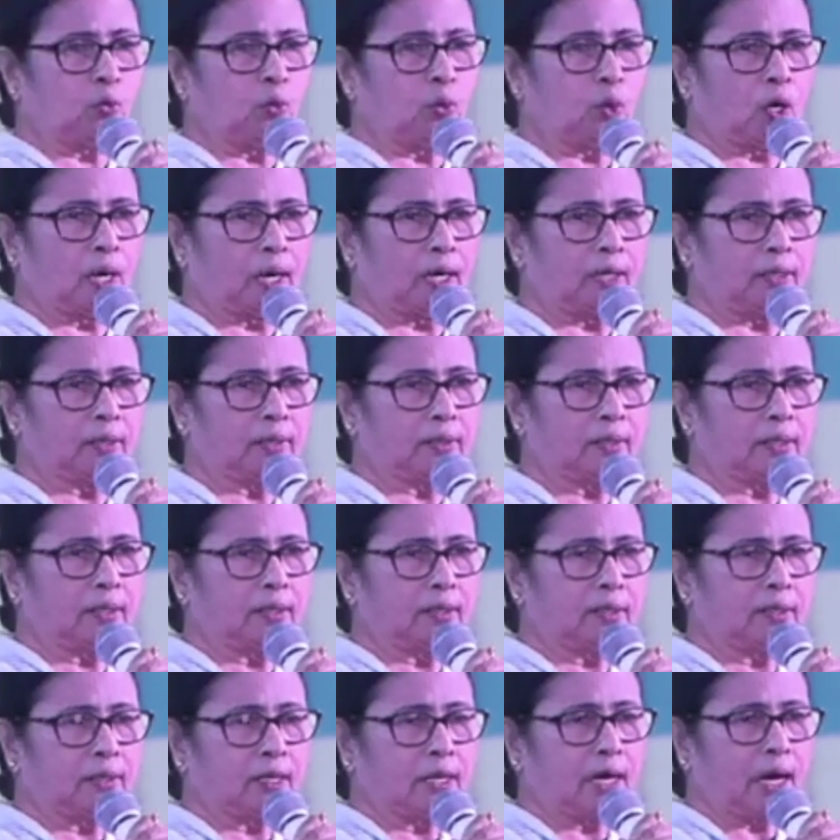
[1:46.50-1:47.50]
না
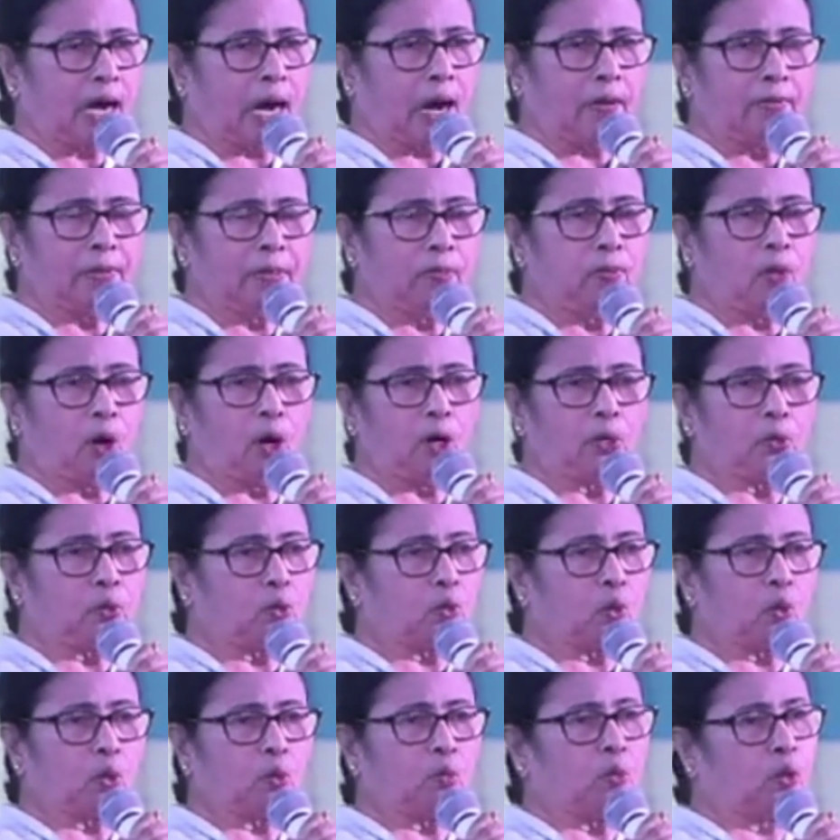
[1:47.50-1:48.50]
আমি ভয়
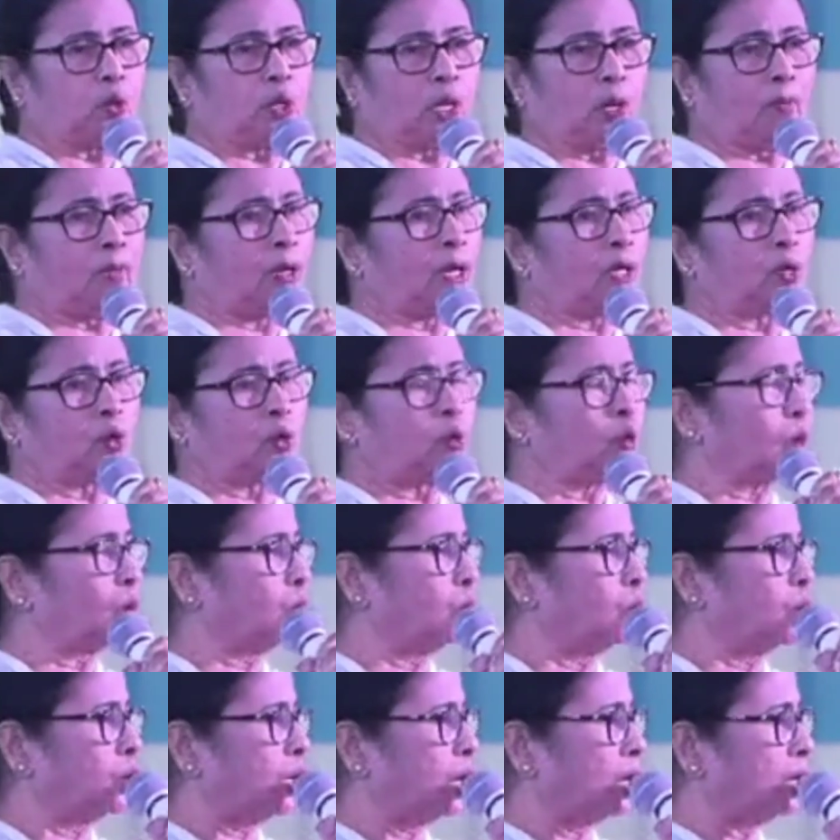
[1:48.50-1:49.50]
করব না ভয় করব
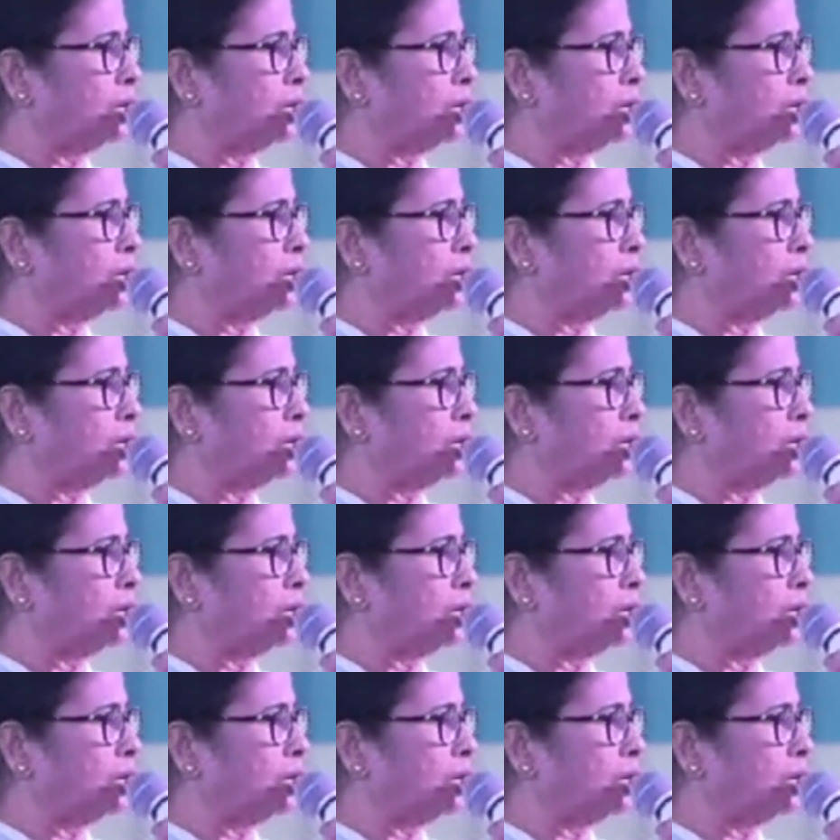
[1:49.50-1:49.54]
না